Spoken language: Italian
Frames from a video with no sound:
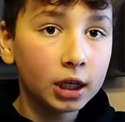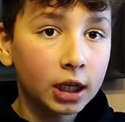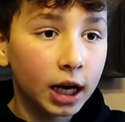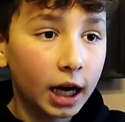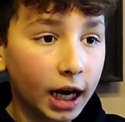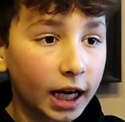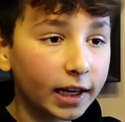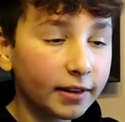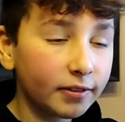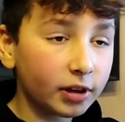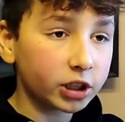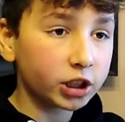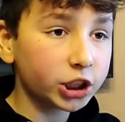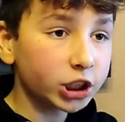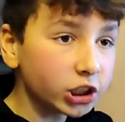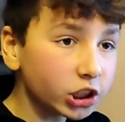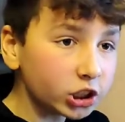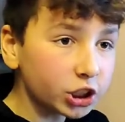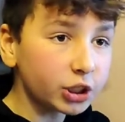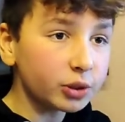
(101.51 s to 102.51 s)
Arriva a
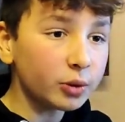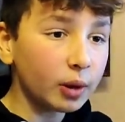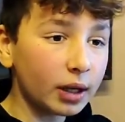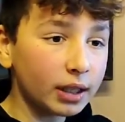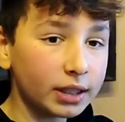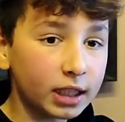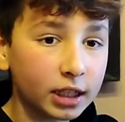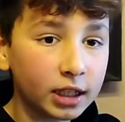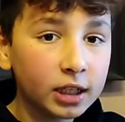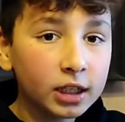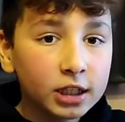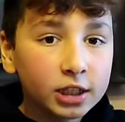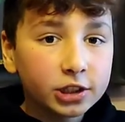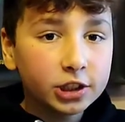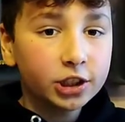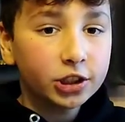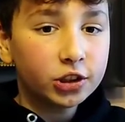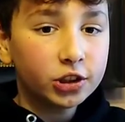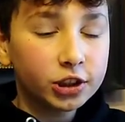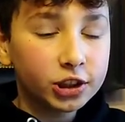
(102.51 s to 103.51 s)
150,
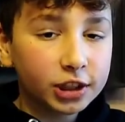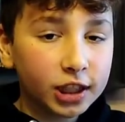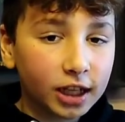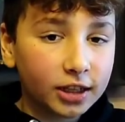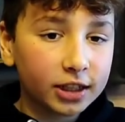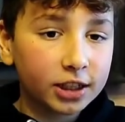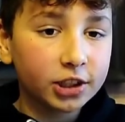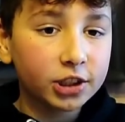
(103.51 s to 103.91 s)
160,